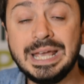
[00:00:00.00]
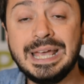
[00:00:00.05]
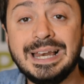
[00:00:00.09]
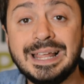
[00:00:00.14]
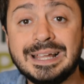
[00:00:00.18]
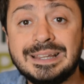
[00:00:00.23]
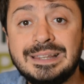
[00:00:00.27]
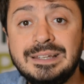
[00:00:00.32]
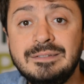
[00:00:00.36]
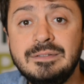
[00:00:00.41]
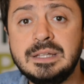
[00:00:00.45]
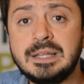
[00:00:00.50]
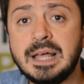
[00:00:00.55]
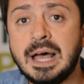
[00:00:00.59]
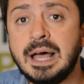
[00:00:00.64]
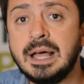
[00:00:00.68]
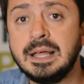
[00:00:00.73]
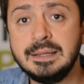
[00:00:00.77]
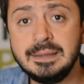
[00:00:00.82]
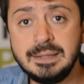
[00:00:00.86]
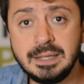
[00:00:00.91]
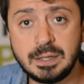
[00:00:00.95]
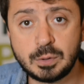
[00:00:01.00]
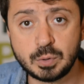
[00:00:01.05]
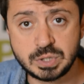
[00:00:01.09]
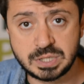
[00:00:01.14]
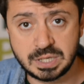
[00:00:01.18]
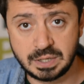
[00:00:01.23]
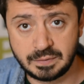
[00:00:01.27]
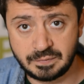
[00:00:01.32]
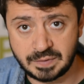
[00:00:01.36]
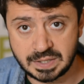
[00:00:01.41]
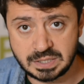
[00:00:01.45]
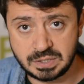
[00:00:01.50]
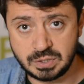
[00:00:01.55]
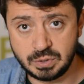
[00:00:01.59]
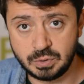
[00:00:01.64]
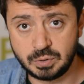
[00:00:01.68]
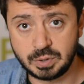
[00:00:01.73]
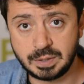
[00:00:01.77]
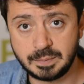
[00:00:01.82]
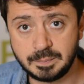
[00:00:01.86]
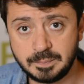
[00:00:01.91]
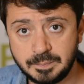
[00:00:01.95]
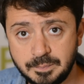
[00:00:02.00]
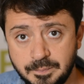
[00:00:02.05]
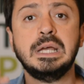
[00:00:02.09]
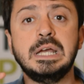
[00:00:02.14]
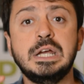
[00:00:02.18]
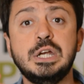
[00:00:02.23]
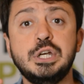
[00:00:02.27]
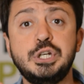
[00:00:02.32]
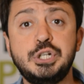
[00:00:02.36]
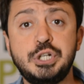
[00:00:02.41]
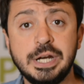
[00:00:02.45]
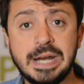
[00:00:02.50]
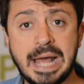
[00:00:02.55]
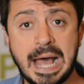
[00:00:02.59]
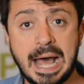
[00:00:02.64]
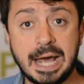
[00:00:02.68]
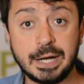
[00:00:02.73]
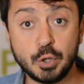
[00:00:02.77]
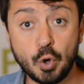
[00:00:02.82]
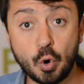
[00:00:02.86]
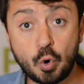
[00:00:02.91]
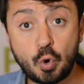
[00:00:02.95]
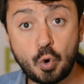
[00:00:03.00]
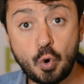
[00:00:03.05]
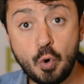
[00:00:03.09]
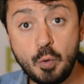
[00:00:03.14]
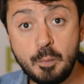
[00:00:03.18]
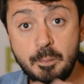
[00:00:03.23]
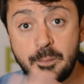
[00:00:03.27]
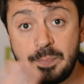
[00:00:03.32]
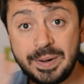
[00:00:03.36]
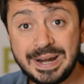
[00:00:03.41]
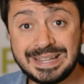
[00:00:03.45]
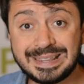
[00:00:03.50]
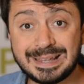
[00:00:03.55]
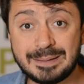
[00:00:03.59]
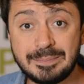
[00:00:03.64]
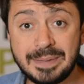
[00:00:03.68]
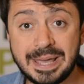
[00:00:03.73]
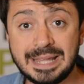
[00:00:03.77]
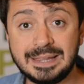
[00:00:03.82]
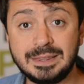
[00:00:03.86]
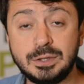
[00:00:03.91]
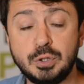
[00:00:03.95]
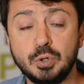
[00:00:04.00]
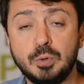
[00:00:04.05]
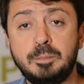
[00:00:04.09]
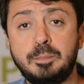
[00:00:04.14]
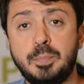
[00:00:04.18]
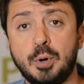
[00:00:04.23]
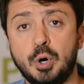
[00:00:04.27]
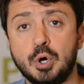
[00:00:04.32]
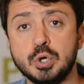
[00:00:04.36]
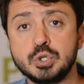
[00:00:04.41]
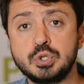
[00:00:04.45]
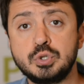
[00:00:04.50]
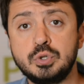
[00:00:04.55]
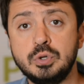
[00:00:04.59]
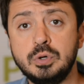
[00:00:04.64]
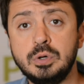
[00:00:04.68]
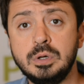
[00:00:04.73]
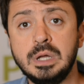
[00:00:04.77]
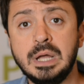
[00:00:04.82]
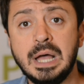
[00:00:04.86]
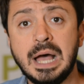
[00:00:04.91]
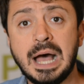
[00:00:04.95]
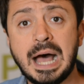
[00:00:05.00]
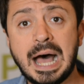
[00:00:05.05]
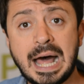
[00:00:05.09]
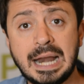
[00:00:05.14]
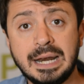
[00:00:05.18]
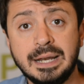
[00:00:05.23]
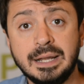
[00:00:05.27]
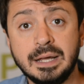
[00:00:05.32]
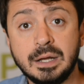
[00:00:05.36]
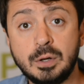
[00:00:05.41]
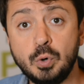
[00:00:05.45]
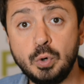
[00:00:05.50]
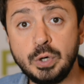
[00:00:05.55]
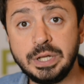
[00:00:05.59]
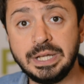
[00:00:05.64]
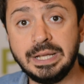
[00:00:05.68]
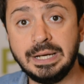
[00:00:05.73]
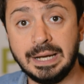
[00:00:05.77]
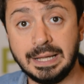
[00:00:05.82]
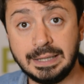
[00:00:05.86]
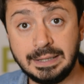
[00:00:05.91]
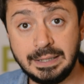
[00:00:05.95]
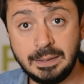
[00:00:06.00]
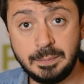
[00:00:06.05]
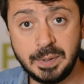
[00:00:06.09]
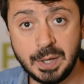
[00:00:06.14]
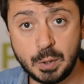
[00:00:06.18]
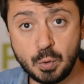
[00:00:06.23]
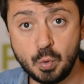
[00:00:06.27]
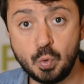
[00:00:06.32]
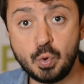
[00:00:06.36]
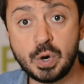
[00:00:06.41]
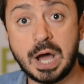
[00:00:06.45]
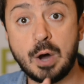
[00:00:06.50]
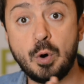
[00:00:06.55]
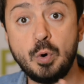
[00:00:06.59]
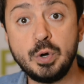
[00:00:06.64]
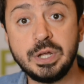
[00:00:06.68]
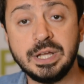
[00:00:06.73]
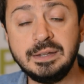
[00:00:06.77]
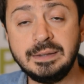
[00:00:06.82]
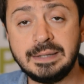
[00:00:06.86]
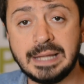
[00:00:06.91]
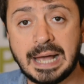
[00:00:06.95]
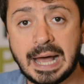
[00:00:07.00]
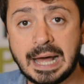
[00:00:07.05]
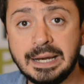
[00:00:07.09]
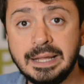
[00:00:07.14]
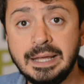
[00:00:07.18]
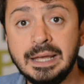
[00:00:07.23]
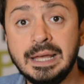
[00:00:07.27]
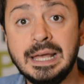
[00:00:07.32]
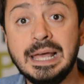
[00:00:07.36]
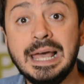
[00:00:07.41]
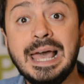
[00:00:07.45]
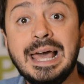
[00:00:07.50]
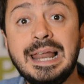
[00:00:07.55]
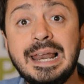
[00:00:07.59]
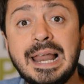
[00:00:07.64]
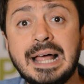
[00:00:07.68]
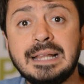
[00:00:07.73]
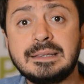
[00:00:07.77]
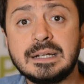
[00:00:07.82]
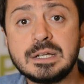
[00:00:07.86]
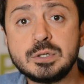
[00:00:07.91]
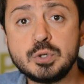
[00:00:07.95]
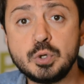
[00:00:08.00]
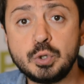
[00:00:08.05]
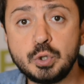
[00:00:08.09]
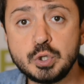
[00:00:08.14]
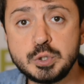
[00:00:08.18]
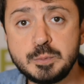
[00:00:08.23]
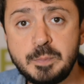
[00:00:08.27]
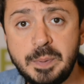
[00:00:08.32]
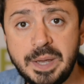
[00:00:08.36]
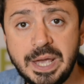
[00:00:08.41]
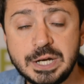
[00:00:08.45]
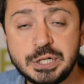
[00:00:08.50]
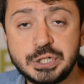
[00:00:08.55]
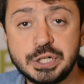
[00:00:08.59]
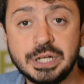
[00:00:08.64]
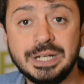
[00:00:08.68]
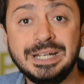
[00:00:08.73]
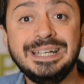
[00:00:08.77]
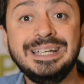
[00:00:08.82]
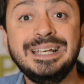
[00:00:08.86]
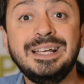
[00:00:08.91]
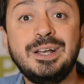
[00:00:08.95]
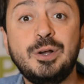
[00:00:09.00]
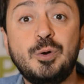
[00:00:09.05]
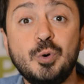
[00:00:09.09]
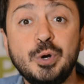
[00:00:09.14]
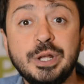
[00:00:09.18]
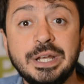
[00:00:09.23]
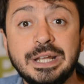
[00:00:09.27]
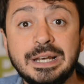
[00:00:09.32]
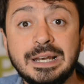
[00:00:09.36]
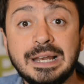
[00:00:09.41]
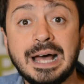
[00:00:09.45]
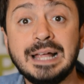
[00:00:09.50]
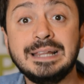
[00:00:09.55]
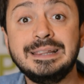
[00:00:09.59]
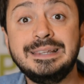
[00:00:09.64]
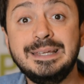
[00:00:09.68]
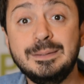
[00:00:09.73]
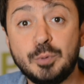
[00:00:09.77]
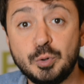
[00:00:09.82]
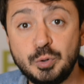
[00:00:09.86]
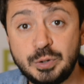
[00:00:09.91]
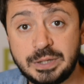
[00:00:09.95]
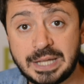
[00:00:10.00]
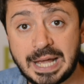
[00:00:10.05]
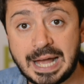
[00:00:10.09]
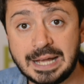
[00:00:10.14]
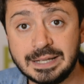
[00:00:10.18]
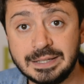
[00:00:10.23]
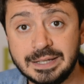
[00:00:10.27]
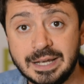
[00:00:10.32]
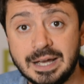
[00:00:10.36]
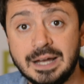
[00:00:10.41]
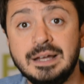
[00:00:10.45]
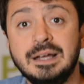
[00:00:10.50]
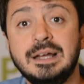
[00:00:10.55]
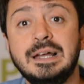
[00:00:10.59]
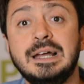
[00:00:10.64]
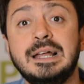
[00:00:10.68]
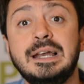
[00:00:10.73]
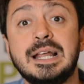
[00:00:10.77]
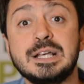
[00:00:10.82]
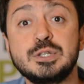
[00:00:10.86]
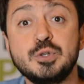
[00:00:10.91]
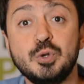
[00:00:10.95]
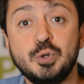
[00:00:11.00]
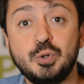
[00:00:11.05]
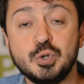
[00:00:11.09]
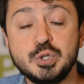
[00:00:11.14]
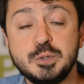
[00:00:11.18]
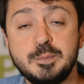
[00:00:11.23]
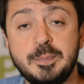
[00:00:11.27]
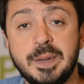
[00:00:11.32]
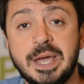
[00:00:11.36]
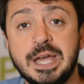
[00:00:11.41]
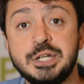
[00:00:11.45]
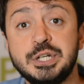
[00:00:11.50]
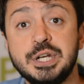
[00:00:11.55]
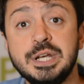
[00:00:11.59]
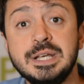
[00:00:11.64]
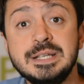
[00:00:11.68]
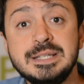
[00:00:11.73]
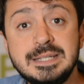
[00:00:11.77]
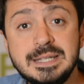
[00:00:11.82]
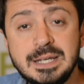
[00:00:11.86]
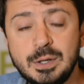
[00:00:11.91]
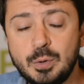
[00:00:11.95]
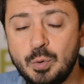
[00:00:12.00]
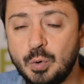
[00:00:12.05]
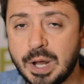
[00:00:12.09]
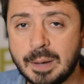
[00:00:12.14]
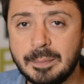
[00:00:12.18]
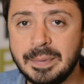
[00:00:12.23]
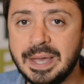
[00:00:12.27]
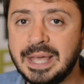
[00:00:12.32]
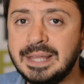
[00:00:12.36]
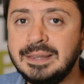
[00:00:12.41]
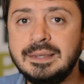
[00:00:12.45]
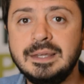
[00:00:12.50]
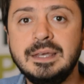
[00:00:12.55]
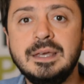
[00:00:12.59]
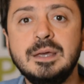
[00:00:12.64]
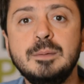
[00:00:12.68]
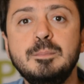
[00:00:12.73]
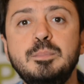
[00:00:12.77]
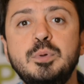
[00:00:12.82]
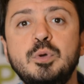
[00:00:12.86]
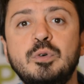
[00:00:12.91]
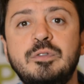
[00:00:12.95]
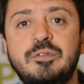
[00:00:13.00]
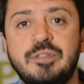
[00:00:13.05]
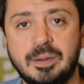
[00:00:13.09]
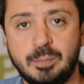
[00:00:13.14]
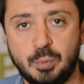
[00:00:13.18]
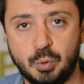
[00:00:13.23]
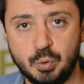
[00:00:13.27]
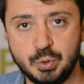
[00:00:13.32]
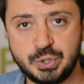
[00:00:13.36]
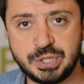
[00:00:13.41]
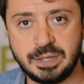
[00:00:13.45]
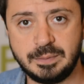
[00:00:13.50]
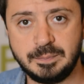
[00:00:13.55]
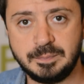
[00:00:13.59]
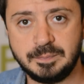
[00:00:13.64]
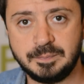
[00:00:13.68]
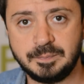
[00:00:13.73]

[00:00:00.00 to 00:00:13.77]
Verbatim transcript: e le attività di conservazione. Scenario completamente opposto al gorilla di pianura orientale è l'altra sottospecie, il gorilla di montagna, la sottospecie sicuramente più famosa.